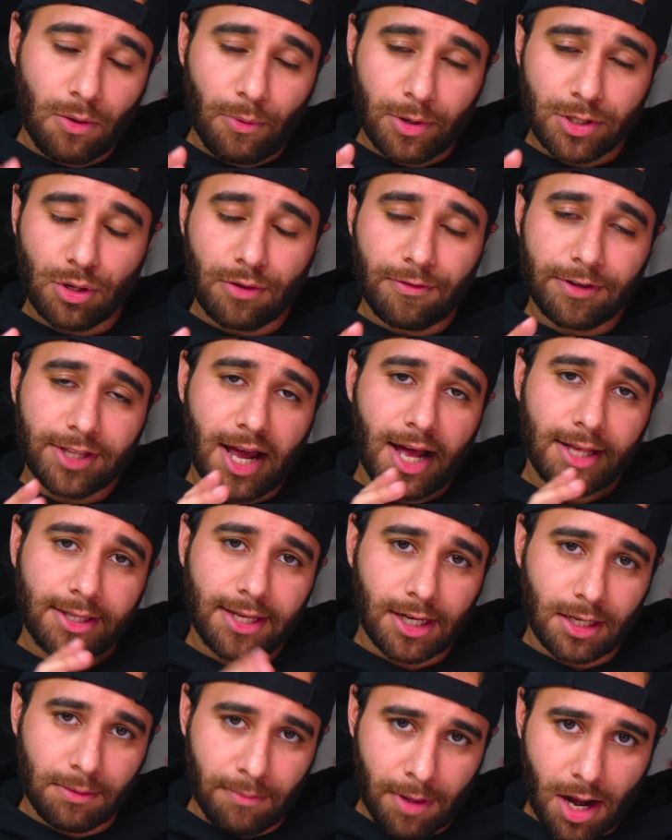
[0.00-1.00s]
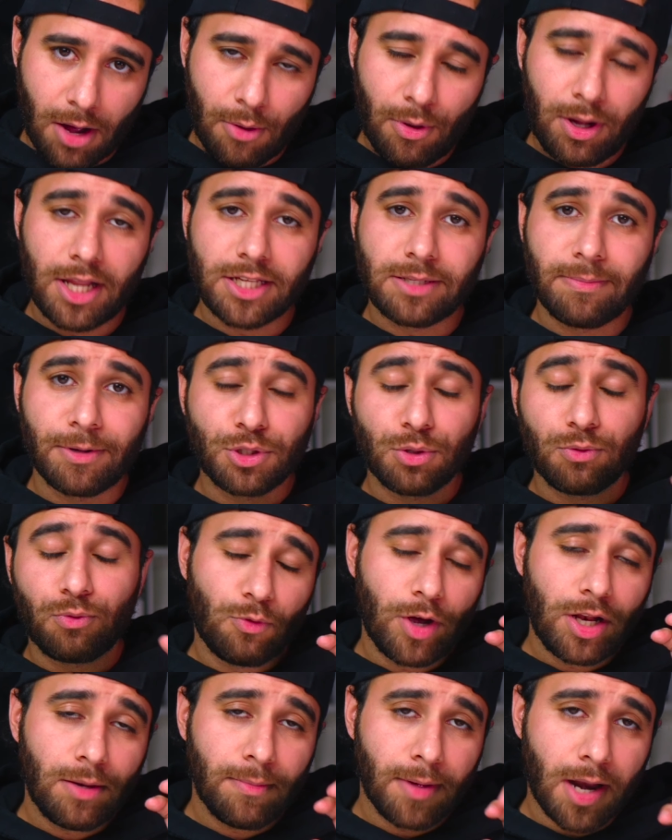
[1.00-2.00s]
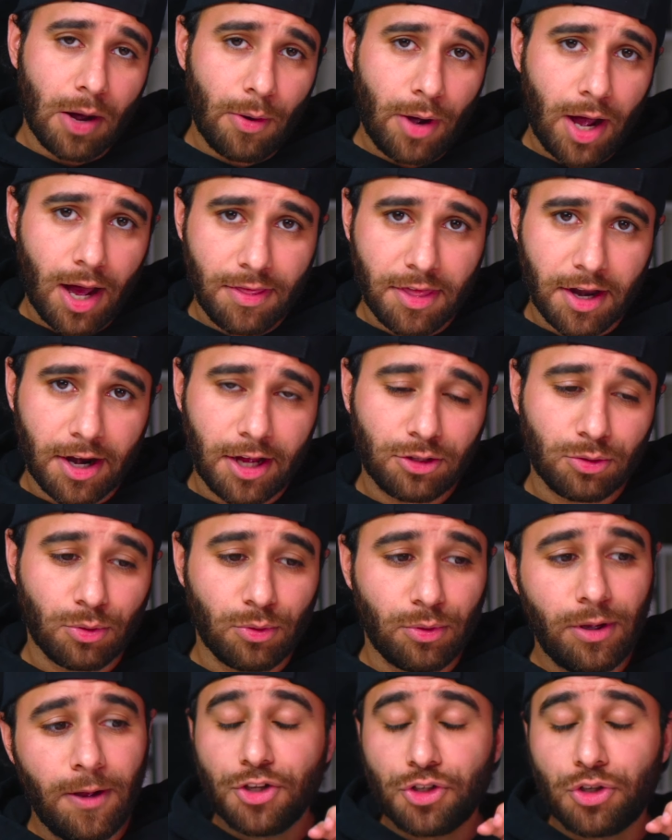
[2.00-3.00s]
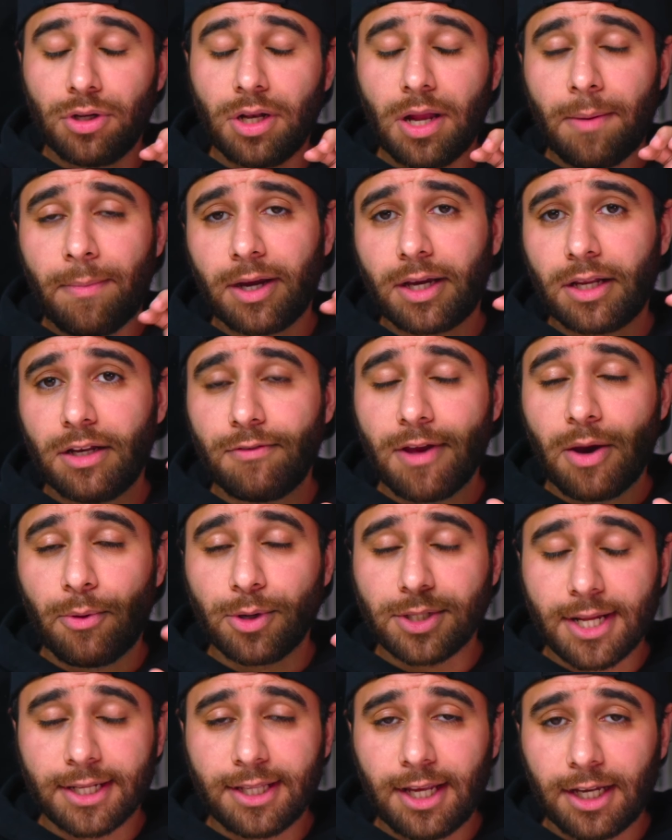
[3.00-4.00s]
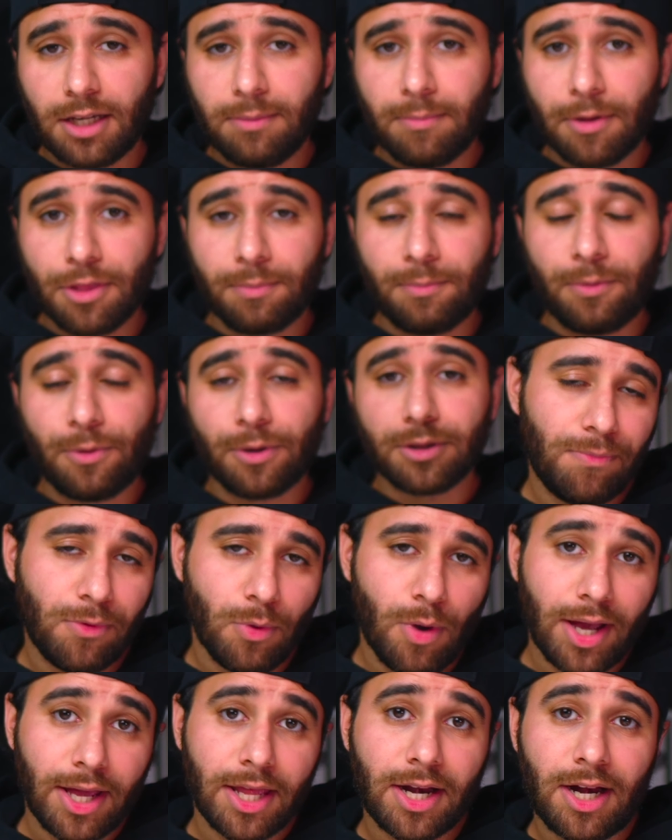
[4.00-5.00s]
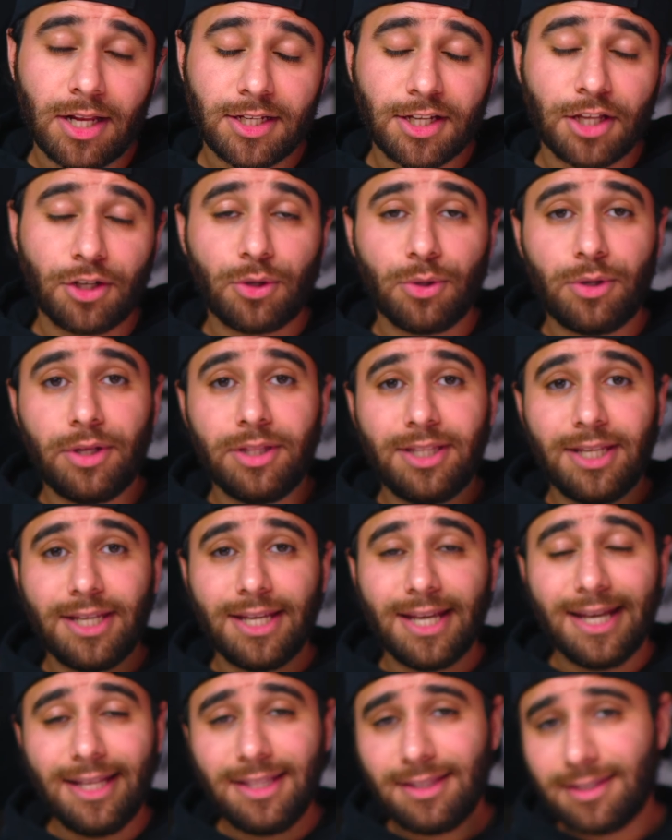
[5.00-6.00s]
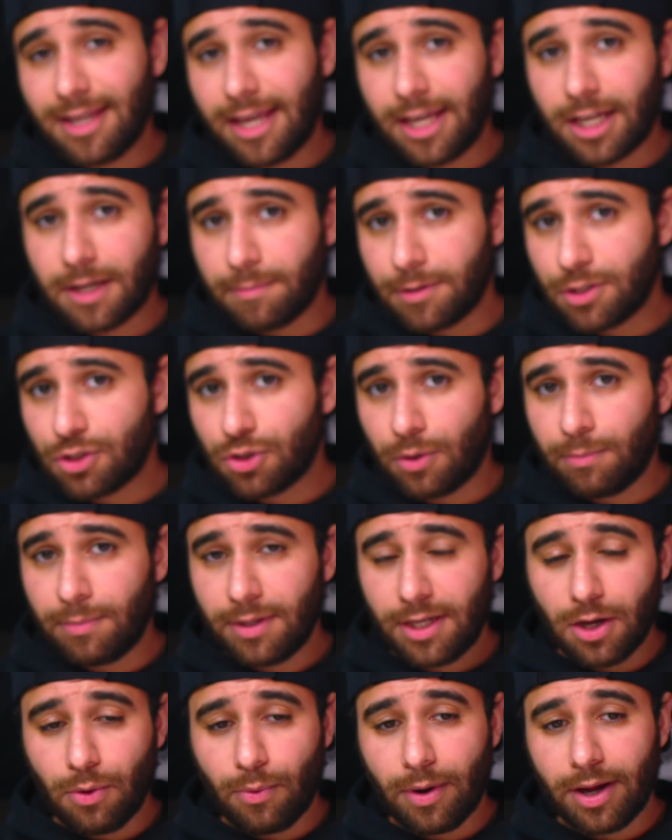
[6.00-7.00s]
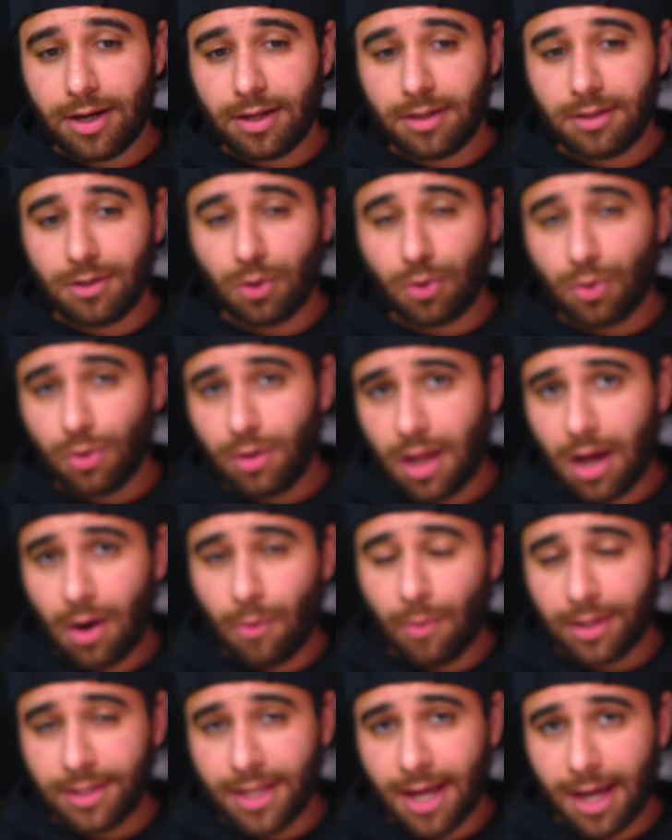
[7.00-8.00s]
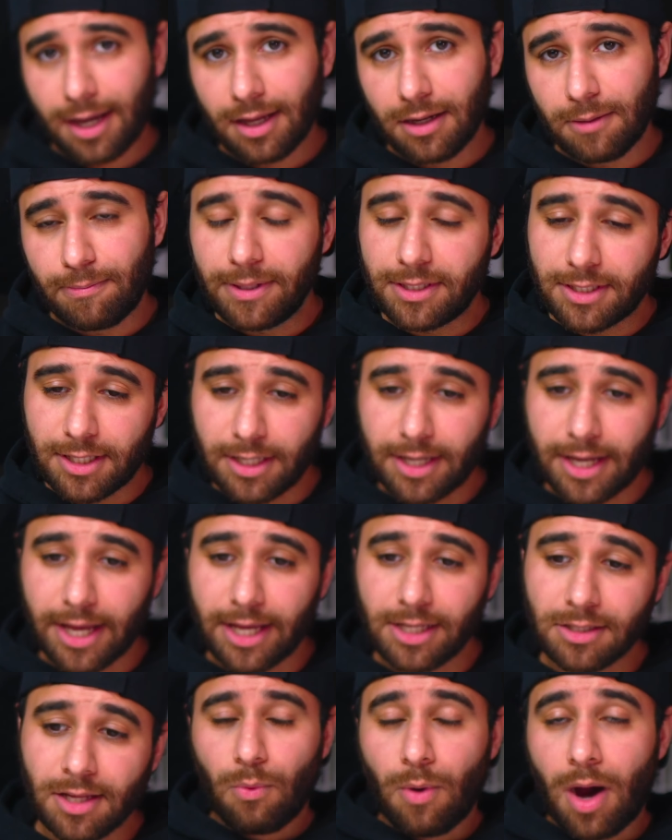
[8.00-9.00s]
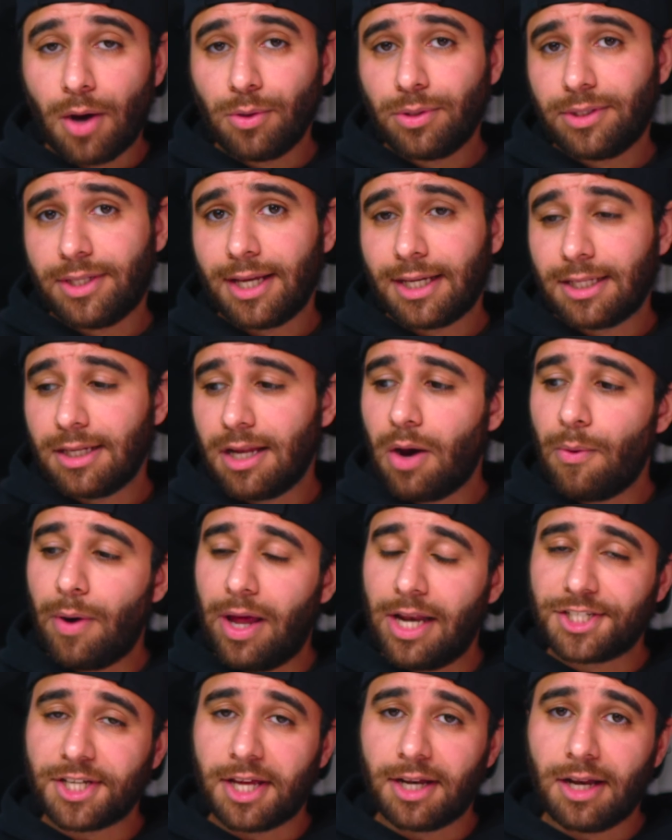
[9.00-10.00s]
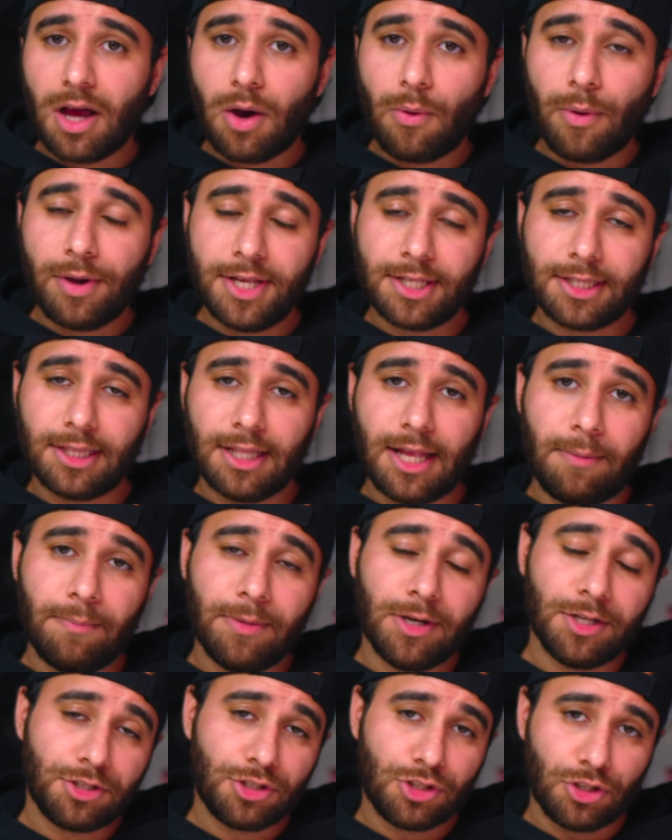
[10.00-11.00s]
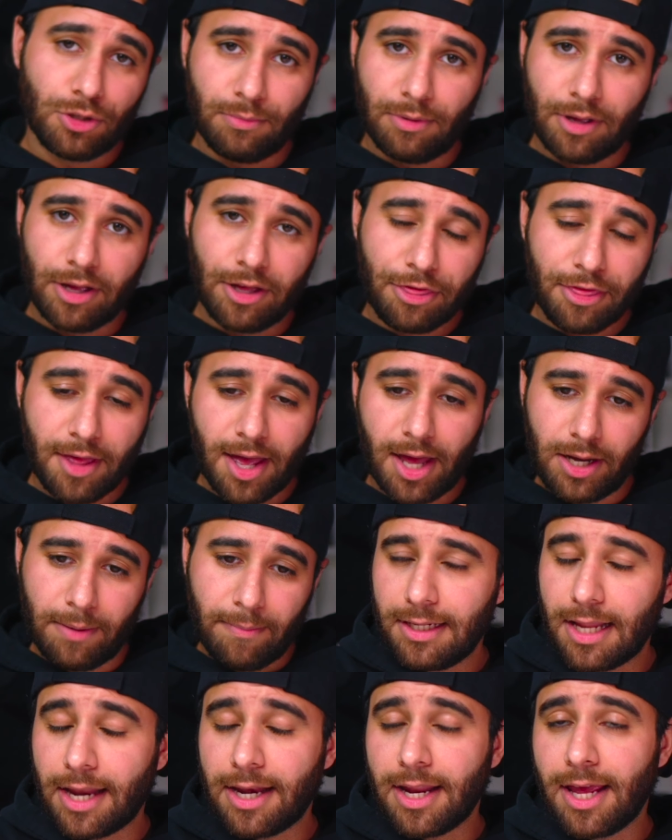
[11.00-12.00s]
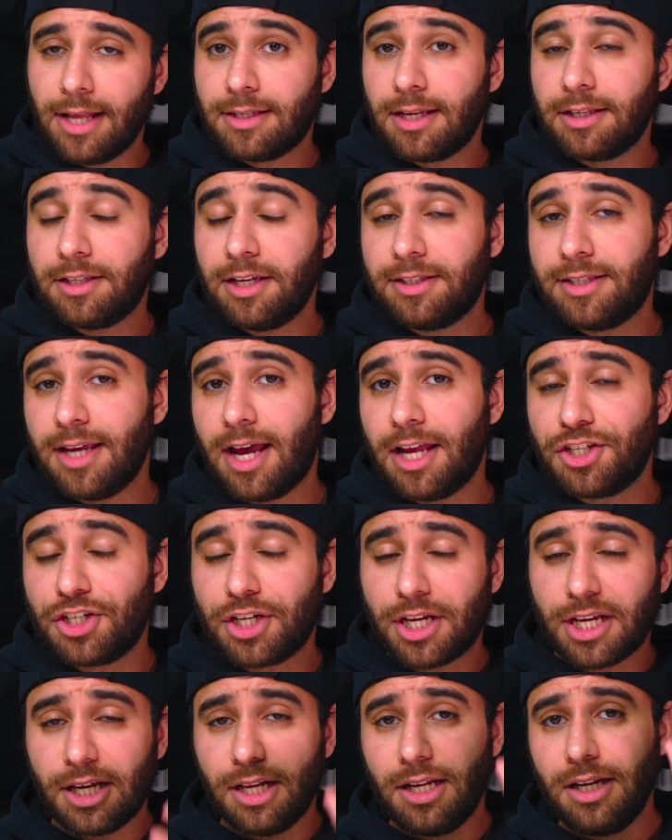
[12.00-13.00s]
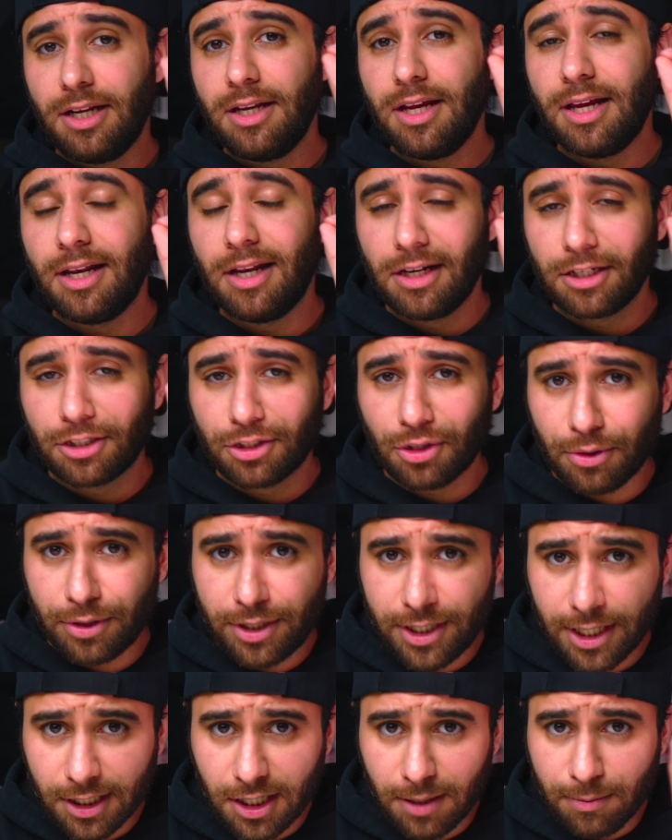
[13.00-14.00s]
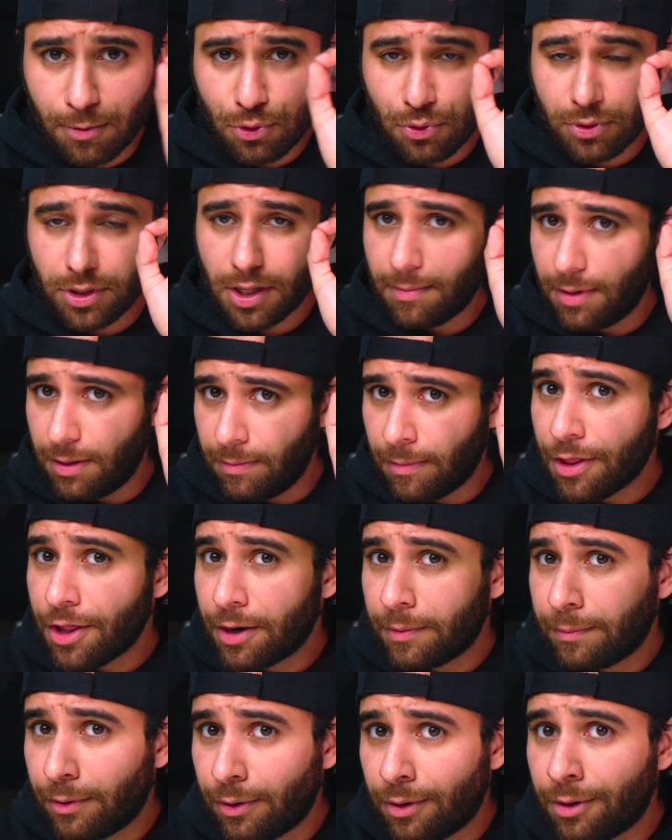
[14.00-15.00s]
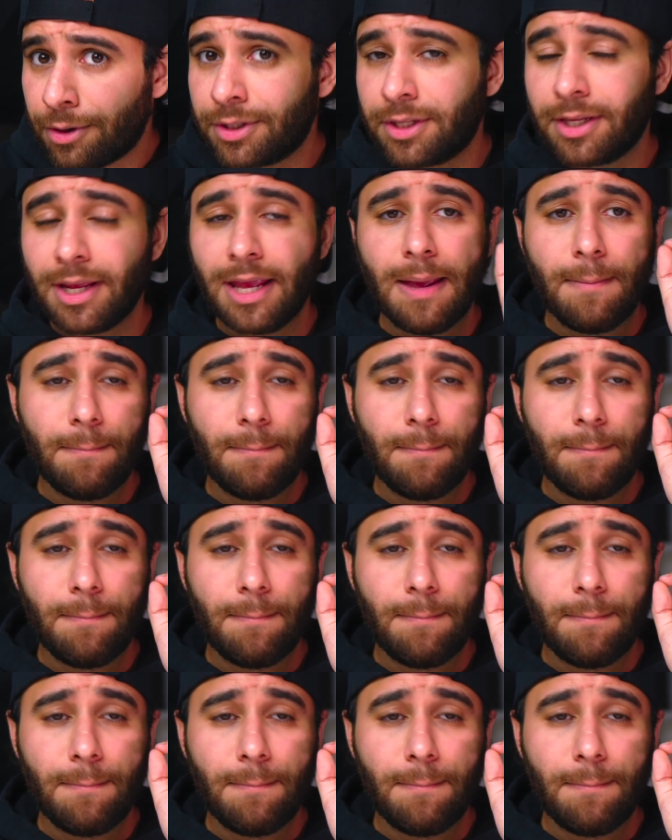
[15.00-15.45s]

واسوي فتحات حق المراوح لازم اشوف وين المراوح هذه راح تروح شنو الاماكن اللي فيها وصلات حق المذر بورد واخيرا علشان يكون عندي انتيك من صوب اللي هو دخول الهواء داخل البي سي كيس واوتيك الهواء علشان الهواء يطلع من الصوب الثاني لان انت تحتاج كل الالكترونيات اللي موجوده بالمذر بورد